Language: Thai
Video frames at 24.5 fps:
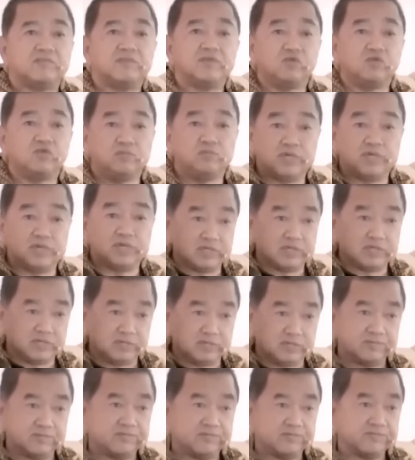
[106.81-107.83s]
แล้วท่านไปอยู่เมือง
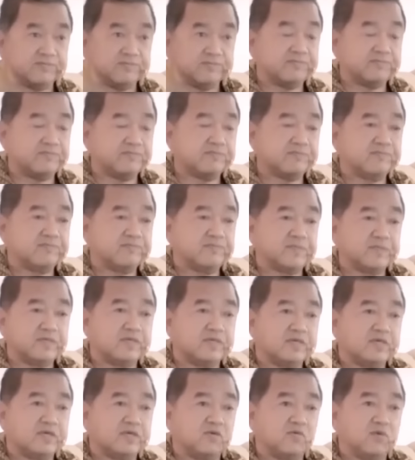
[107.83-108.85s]
อื่น
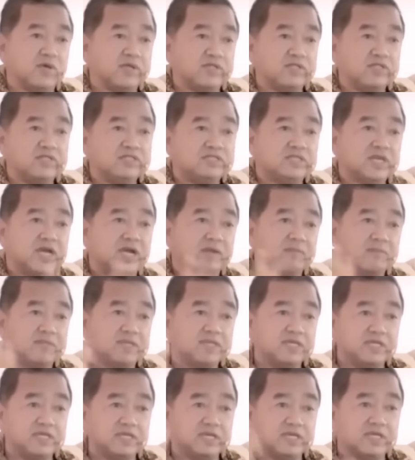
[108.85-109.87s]
วันที่สาม
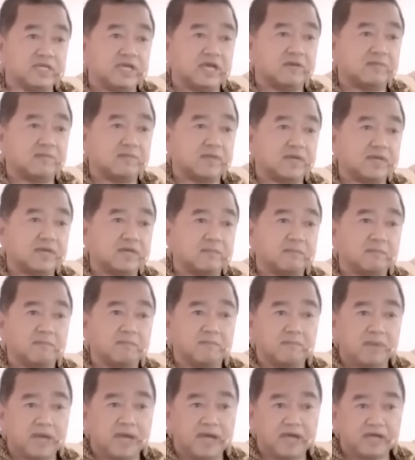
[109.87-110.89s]
มันขี่จักรยานมา
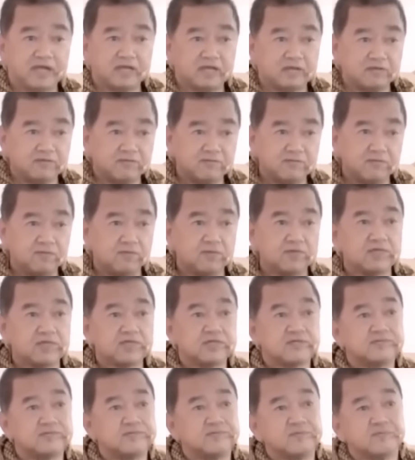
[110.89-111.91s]
มากันทั้งฝูง
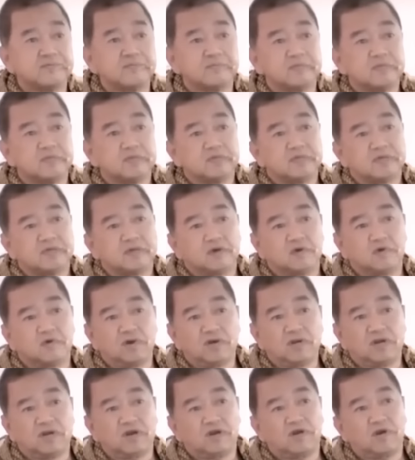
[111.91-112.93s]
เลย
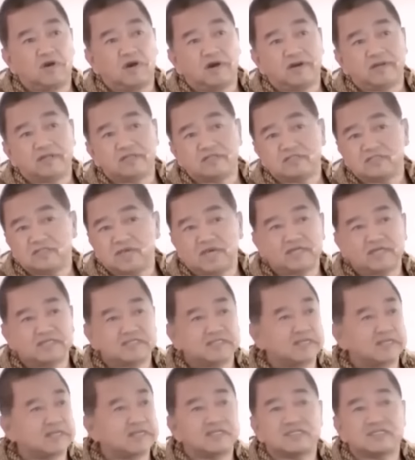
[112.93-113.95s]
คนละก้อน ซั
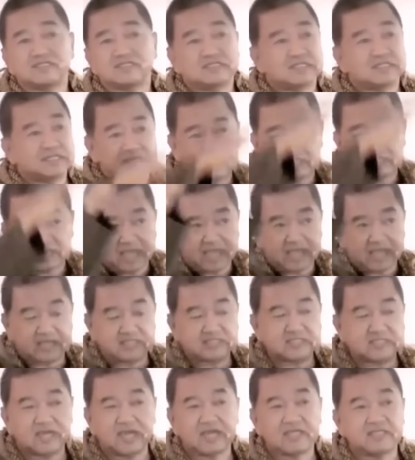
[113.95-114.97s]
ดแต
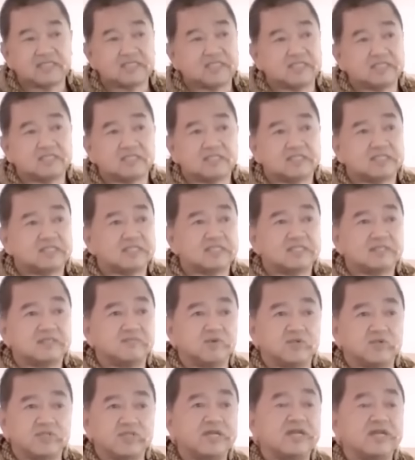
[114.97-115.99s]
กกระจาย
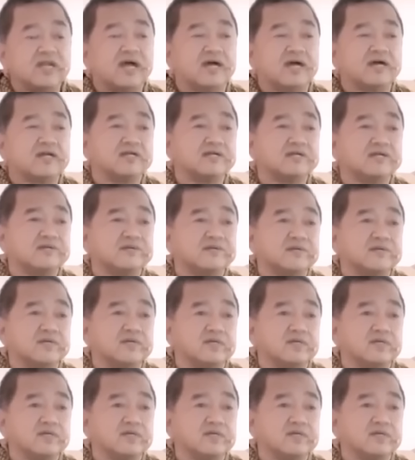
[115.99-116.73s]
หมดทั้งหลัง